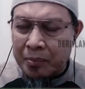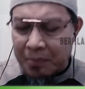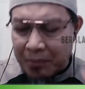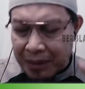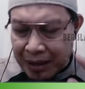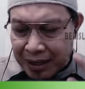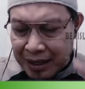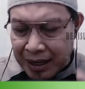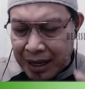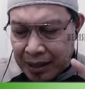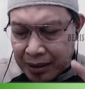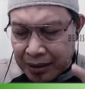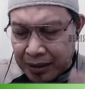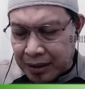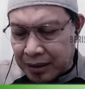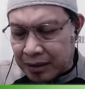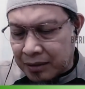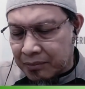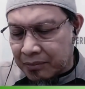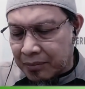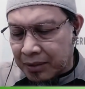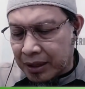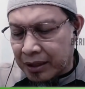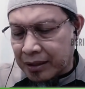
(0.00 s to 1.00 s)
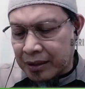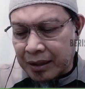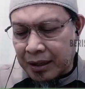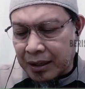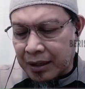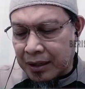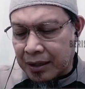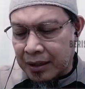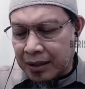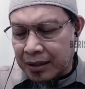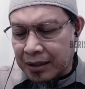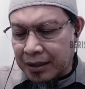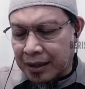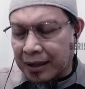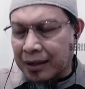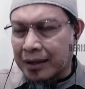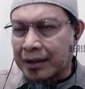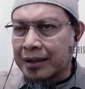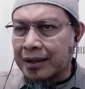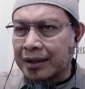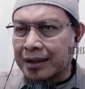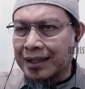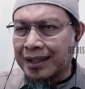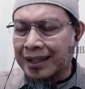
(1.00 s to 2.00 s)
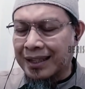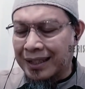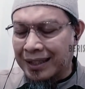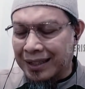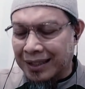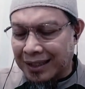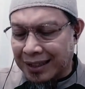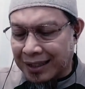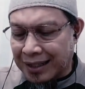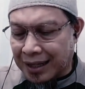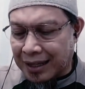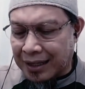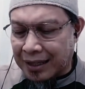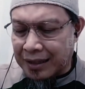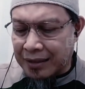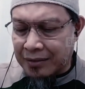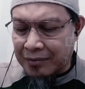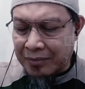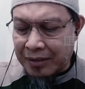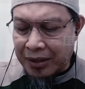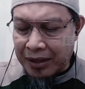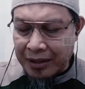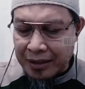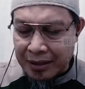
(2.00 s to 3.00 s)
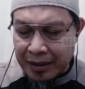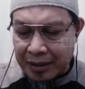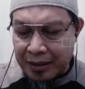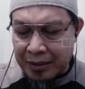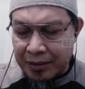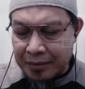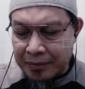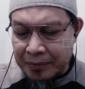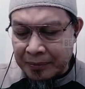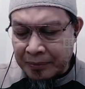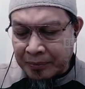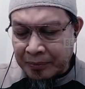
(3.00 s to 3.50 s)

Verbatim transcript: melaknat mereka karena keingkaran mereka.